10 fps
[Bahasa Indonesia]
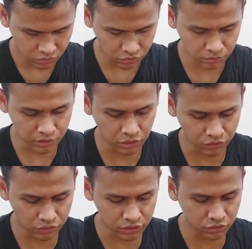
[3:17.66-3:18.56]
untuk
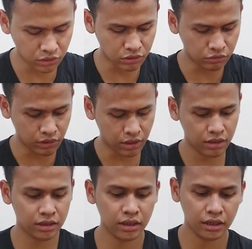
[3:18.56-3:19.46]
mikrofonnya juga dua
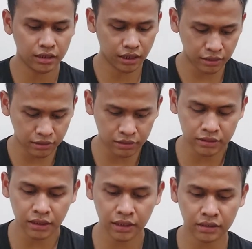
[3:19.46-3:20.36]
dan
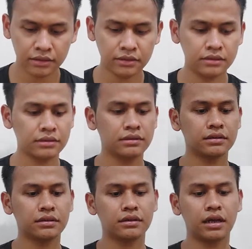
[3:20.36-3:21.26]
yang
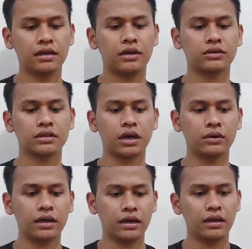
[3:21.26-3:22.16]
anda harus
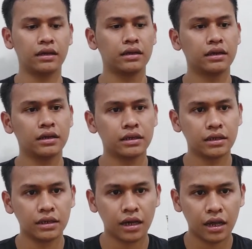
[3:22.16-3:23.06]
ketahui ya
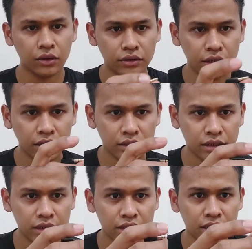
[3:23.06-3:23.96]
kalau yang
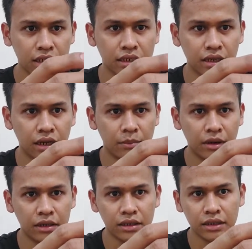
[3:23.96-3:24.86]
ininya tiga apa
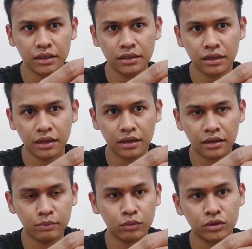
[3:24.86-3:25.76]
uh,
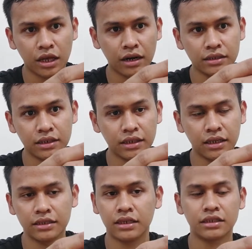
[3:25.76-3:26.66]
putarannya
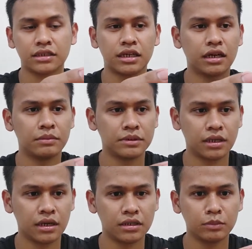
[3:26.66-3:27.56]
tiga ya saya nggak bisa
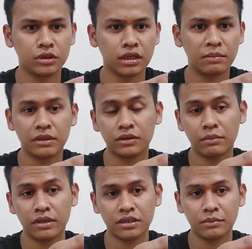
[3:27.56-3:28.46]
nyebutin apa itu
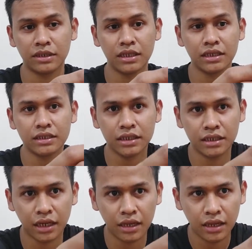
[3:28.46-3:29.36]
namanya yang penting ininya
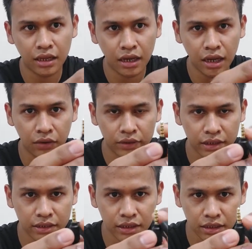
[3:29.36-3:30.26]
ya kalau
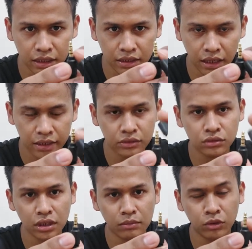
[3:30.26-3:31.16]
ininya tiga itu
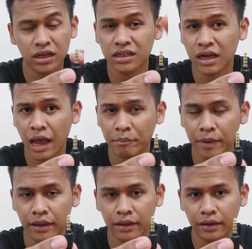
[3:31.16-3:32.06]
sambungan ke HP
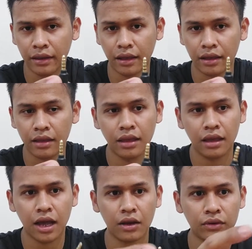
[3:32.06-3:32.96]
ya
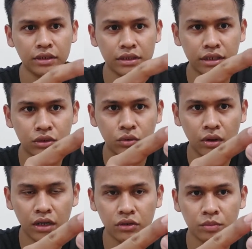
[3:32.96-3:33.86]
kalau ininya
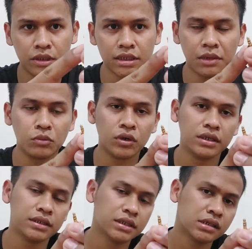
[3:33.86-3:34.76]
dua itu berarti
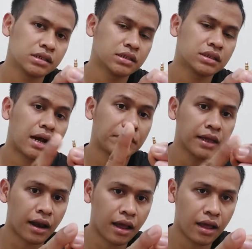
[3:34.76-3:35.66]
sambungannya ke
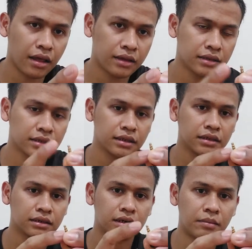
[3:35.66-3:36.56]
kamera
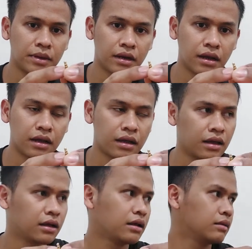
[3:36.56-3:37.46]
ke
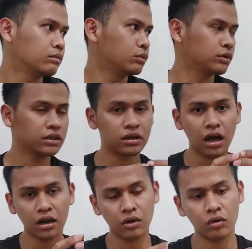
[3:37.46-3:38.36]
kamera mungkin
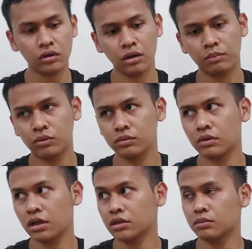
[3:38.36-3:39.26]
Canon atau
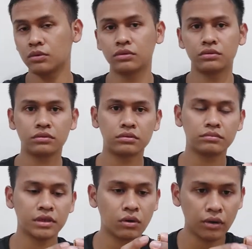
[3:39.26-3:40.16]
ataupun
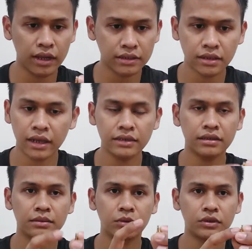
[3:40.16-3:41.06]
mirrorless
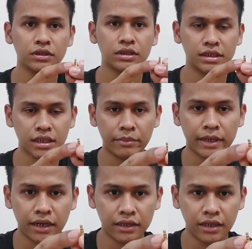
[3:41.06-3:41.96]
lainnya pokoknya jenis
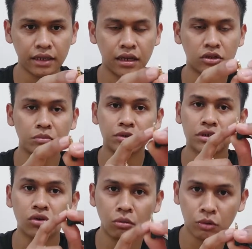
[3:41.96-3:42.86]
kamera ya ataupun ke
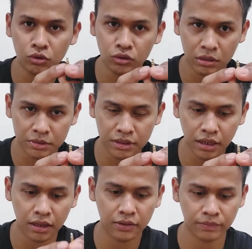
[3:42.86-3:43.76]
GoPro juga bisa